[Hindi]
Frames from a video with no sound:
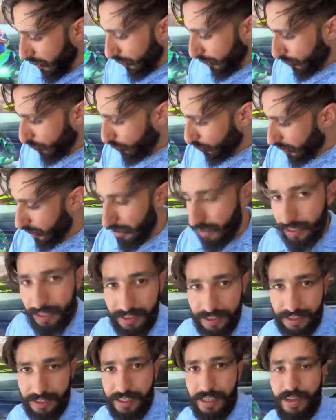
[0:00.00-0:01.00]
क्योंकि
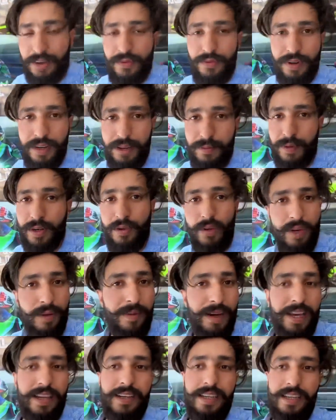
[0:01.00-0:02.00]
इतनी कंफर्टेबल कोई
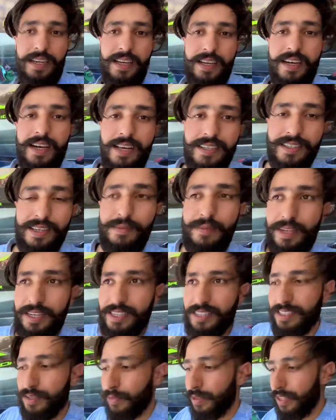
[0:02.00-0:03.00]
बाइक नहीं है खासकर
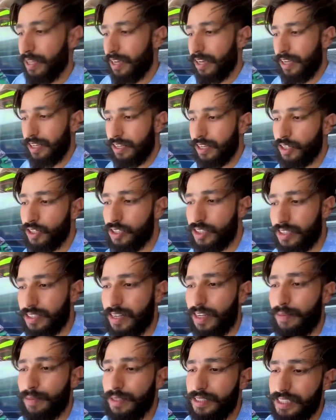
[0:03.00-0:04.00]
मेरे जैसे बंदे के लिए
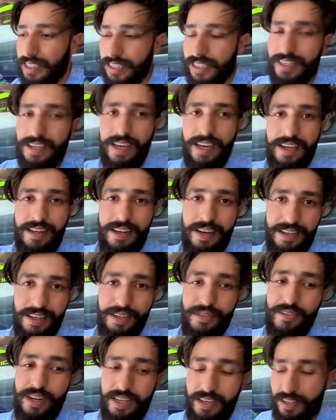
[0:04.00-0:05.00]
जिसने अभी सीखना है
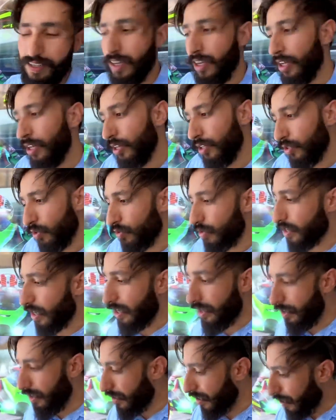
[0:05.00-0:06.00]
राइडिंग वाइडिंग तो
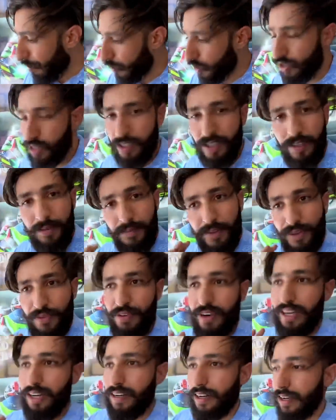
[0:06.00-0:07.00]
उसके लिए ये मशीन
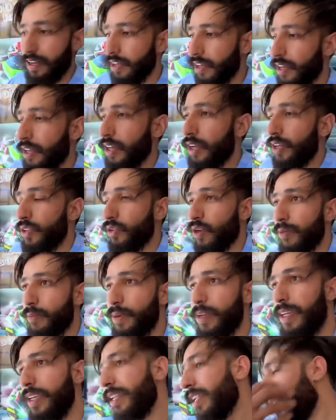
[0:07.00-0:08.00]
परफेक्ट है तो
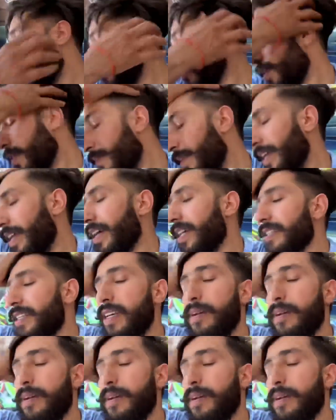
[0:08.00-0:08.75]
अभी निकलूंगा मैं यहाँ से